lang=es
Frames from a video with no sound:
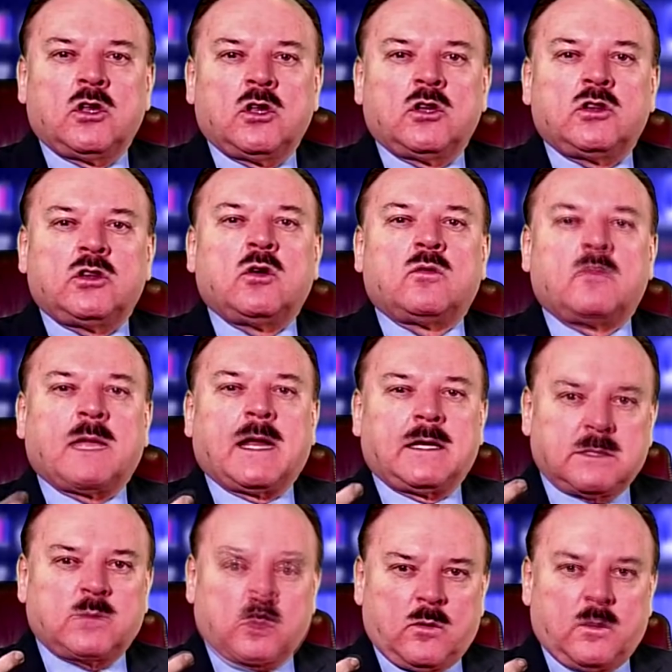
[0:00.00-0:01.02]
de un
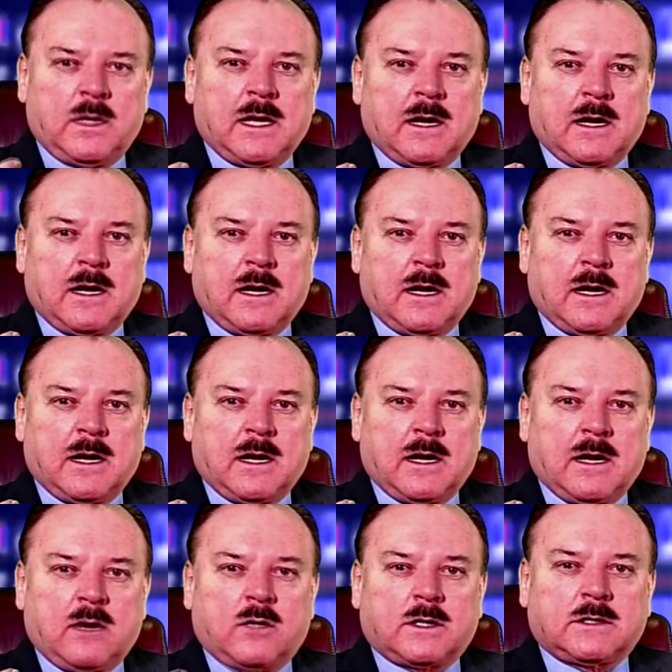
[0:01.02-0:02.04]
mecanismo como el de la
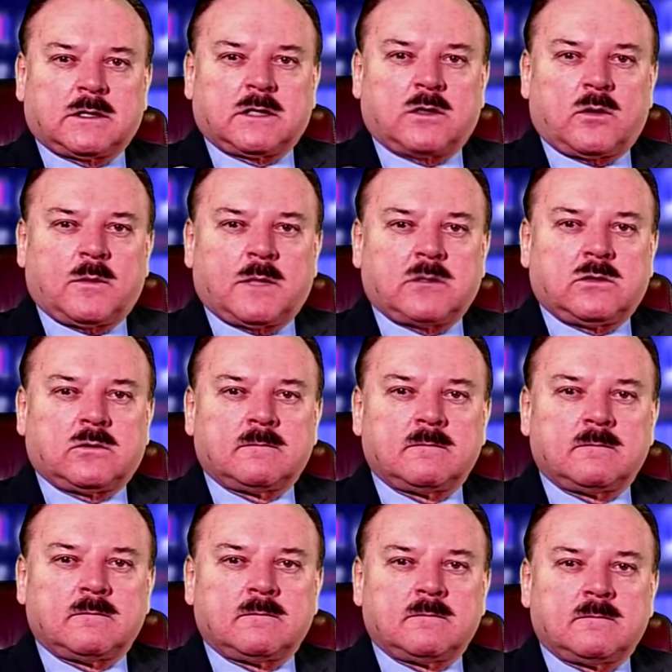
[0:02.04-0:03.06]
cuarta
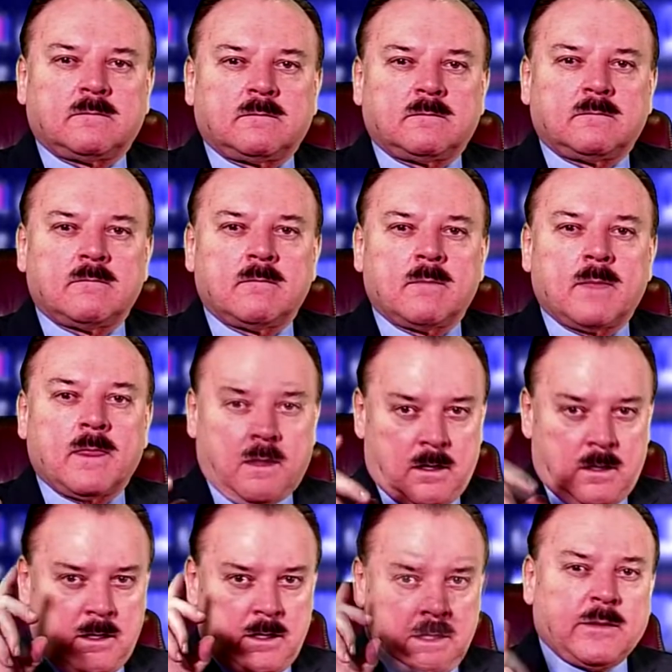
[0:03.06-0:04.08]
transformación.
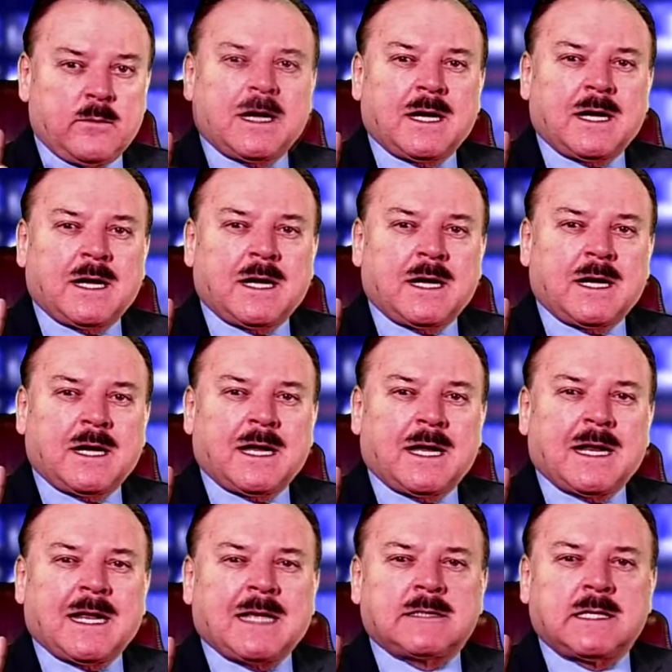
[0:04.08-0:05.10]
La
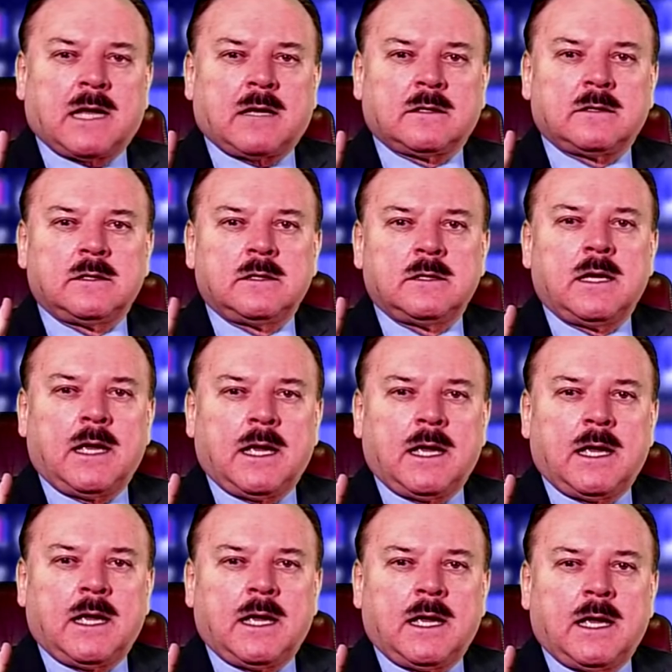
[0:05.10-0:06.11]
democracia
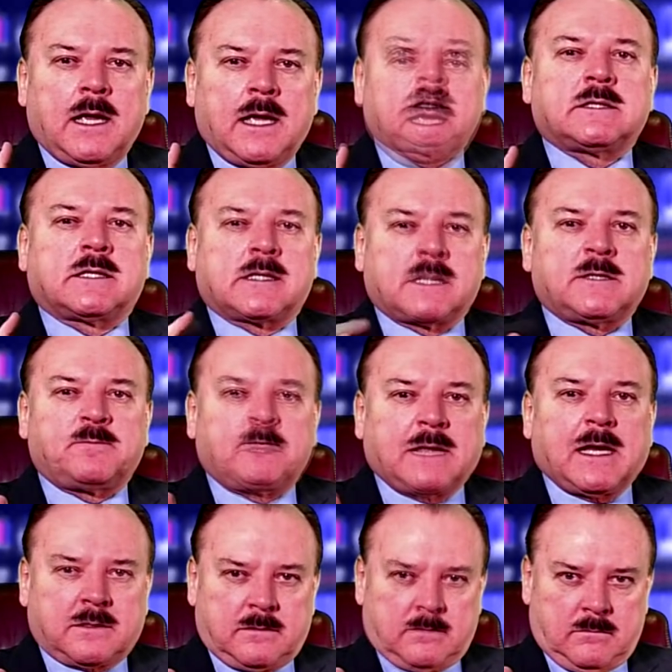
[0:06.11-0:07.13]
es
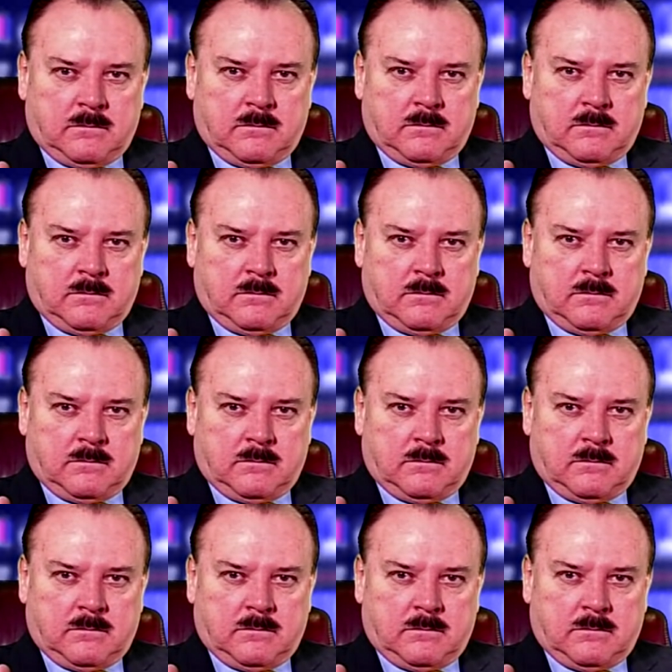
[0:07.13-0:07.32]
respetar,